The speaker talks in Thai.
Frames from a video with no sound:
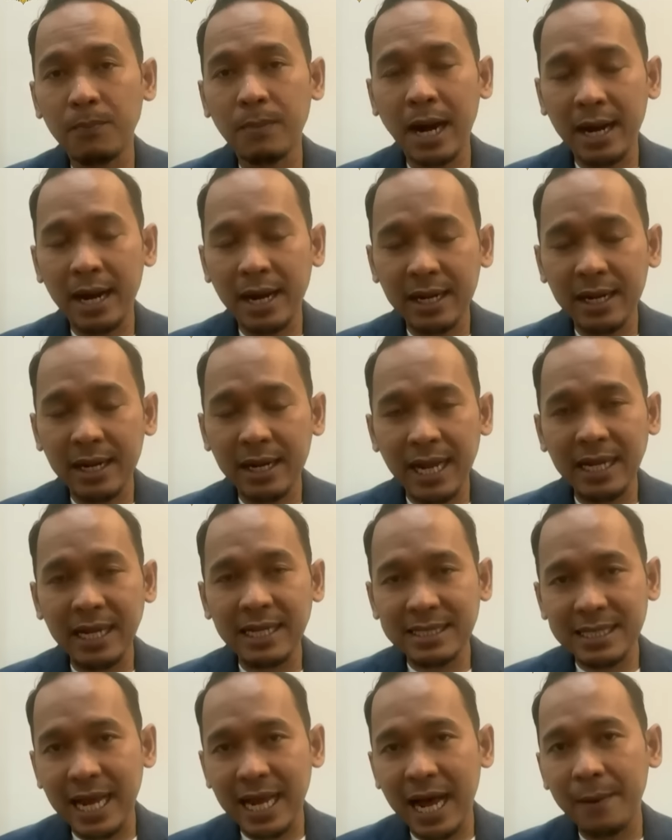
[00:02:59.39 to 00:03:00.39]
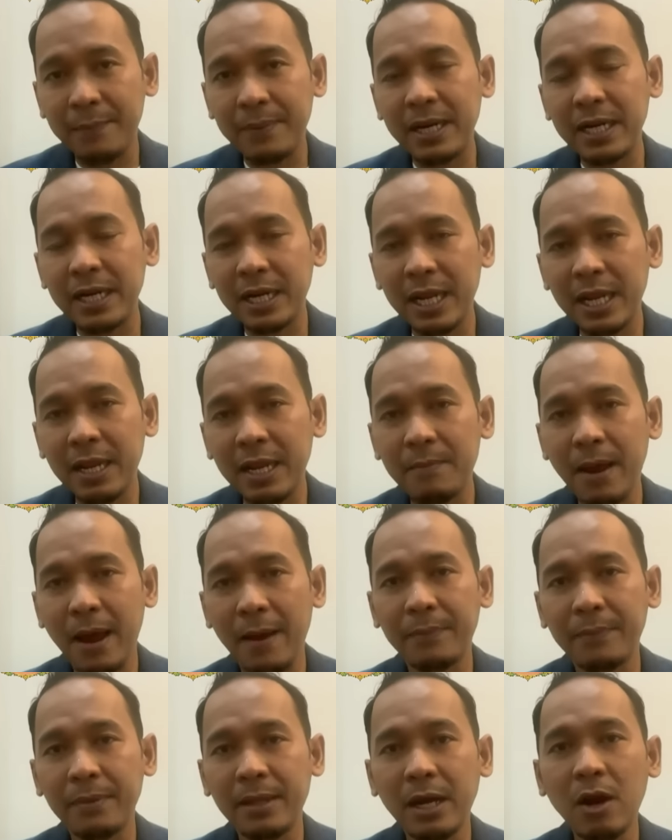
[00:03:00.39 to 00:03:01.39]
ปักรักษาพื้นที่แบ
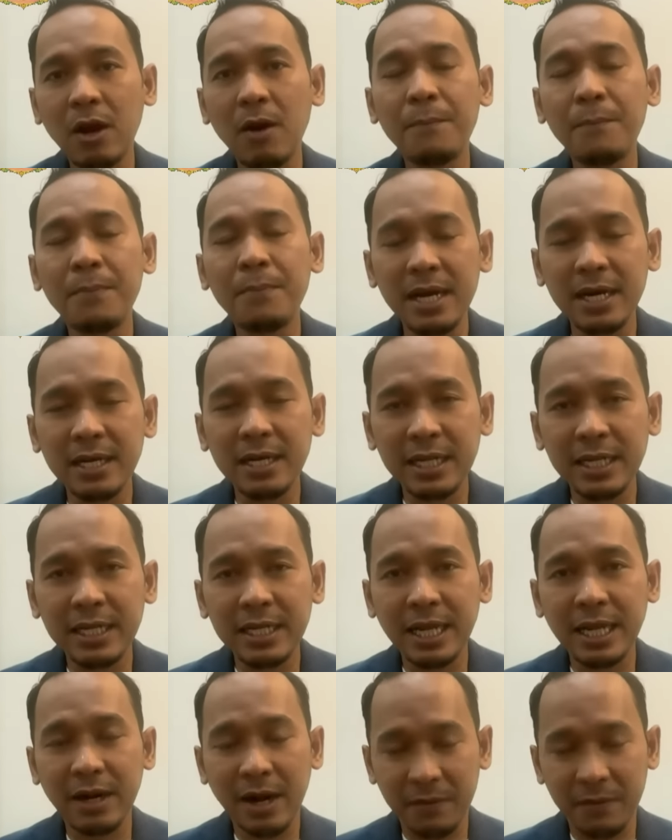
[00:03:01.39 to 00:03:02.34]
บเนี้ยก็เพื่อที่จะ